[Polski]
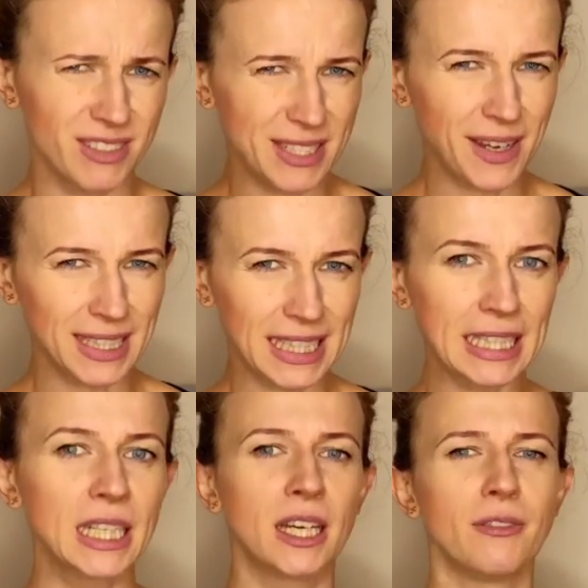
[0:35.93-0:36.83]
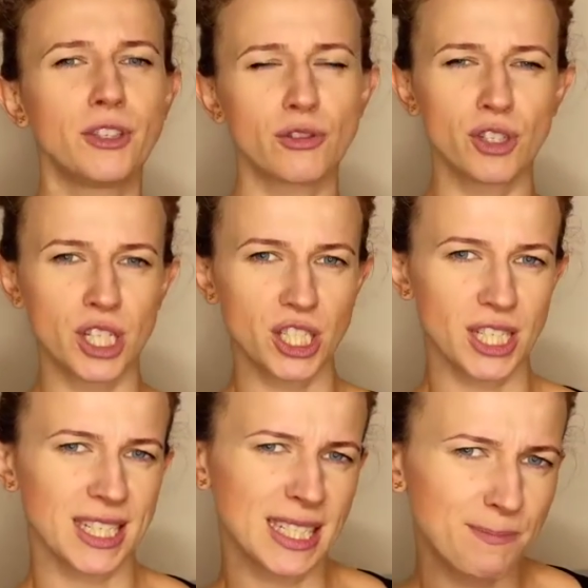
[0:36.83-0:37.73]
Wyzwanie wiąże
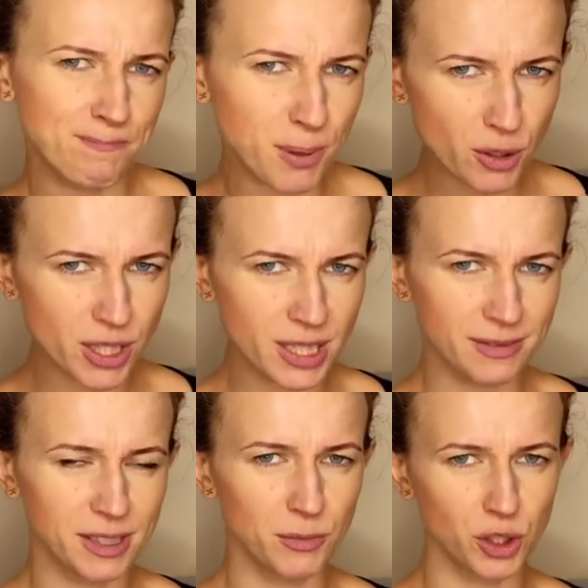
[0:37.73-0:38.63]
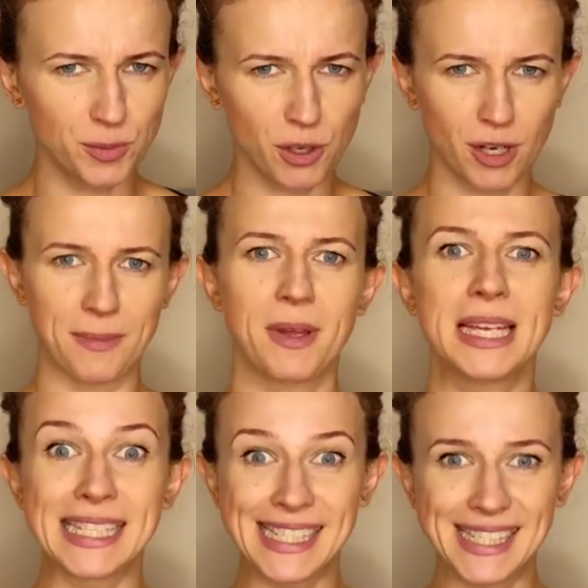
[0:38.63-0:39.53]
się z pozytywnym odbiorem,
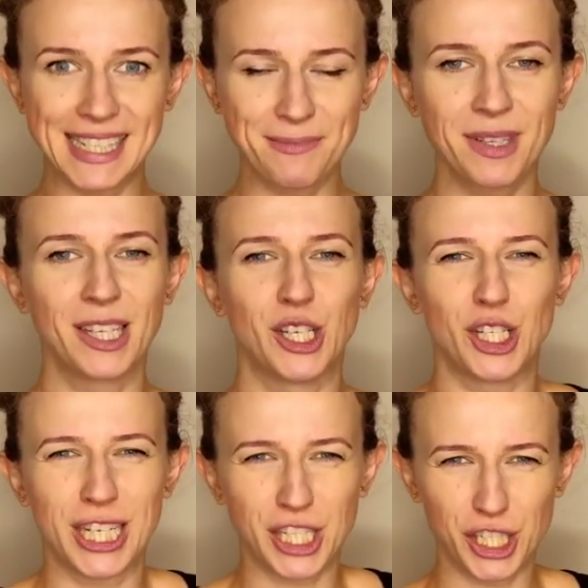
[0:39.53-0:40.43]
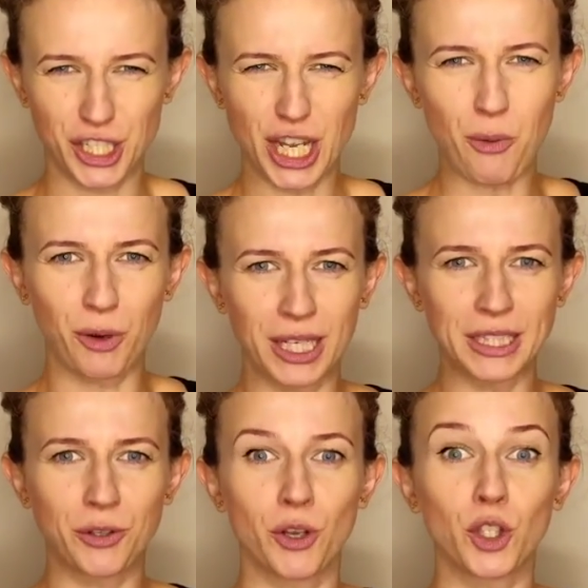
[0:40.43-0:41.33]
z tym, że nasze ciało
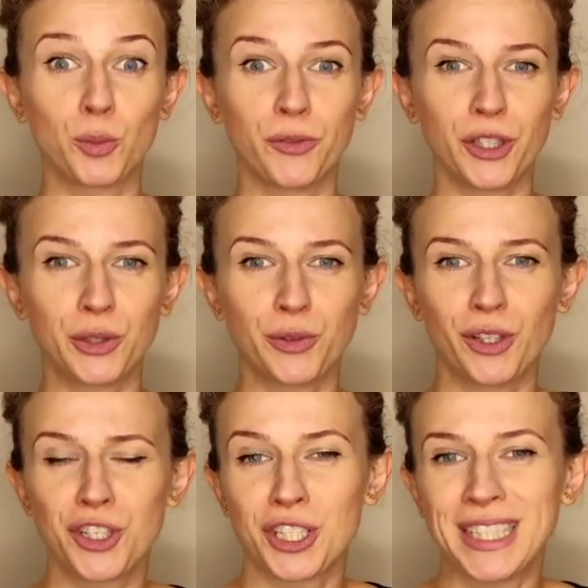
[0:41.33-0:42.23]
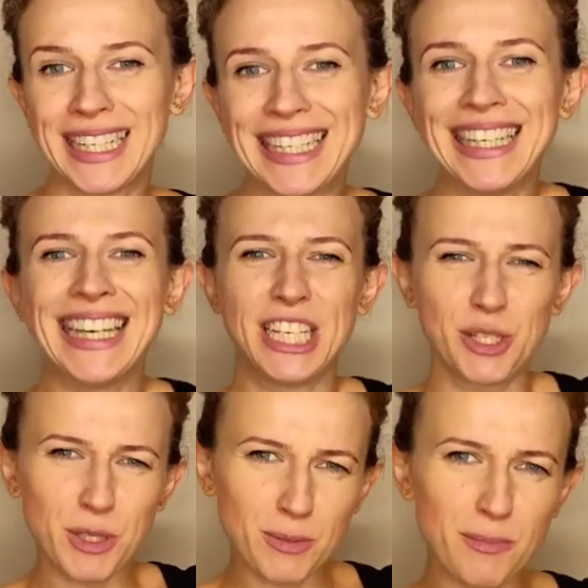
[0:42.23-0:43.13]
generuje odpowiednią ilość energii,
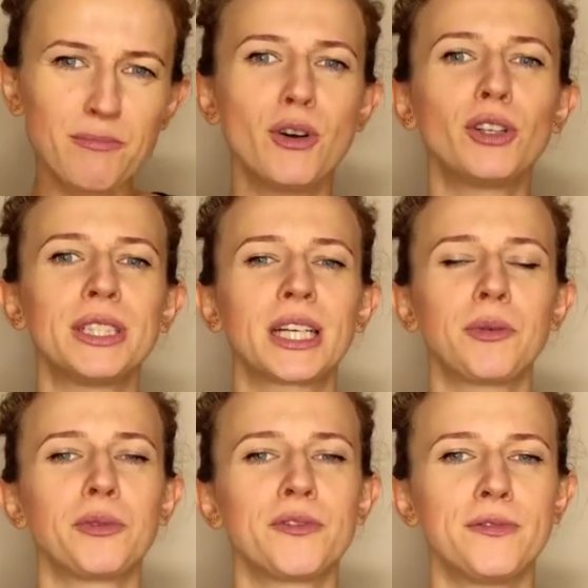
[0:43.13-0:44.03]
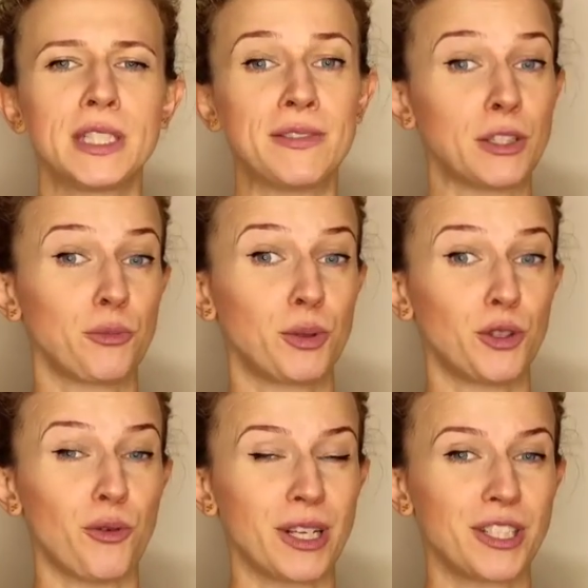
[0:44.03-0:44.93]
żebyśmy mogli takiemu wyzwaniu
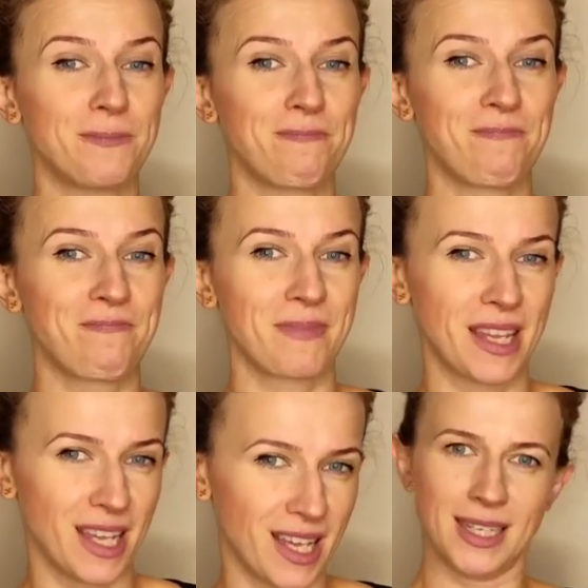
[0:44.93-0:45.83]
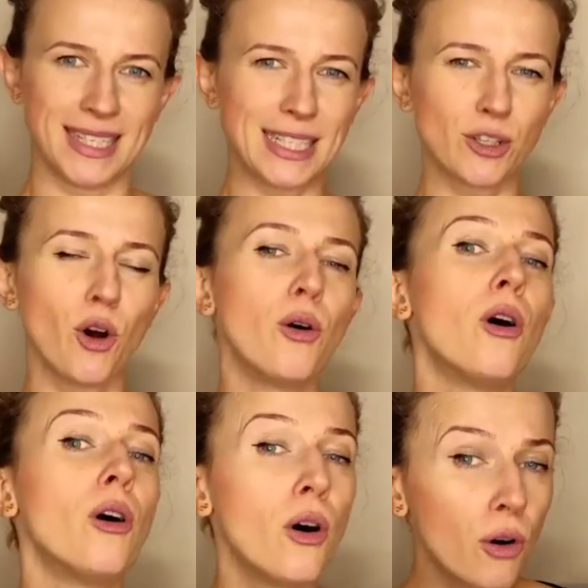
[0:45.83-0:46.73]
podołać. Jest to
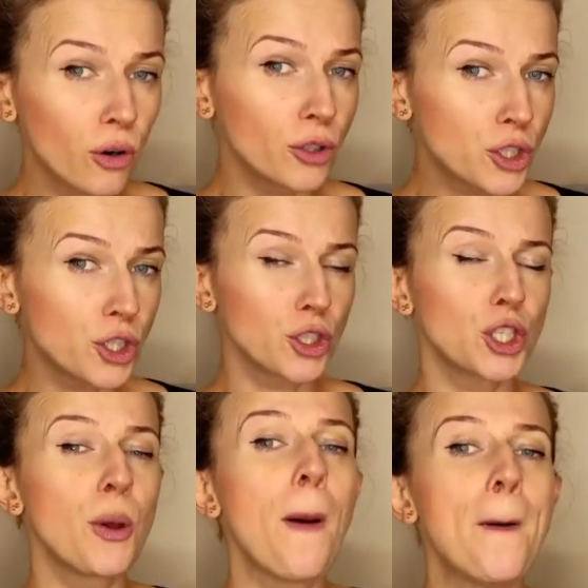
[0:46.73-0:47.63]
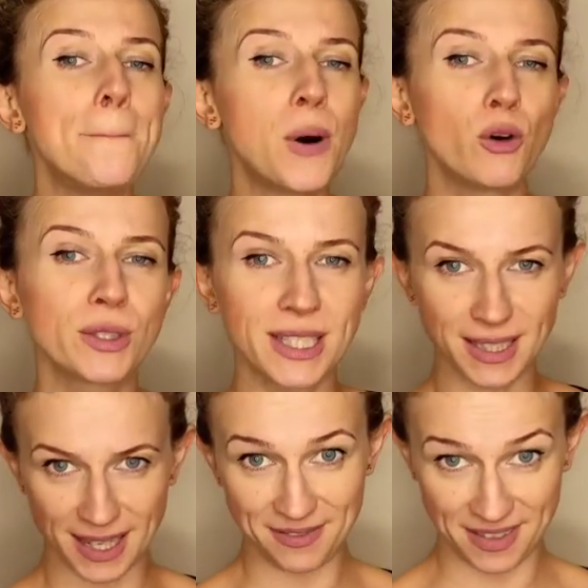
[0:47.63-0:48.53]
okoliczność
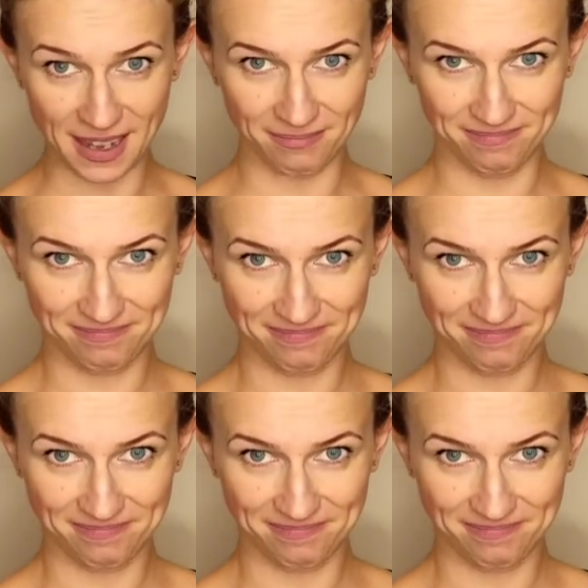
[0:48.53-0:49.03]
pozytywna.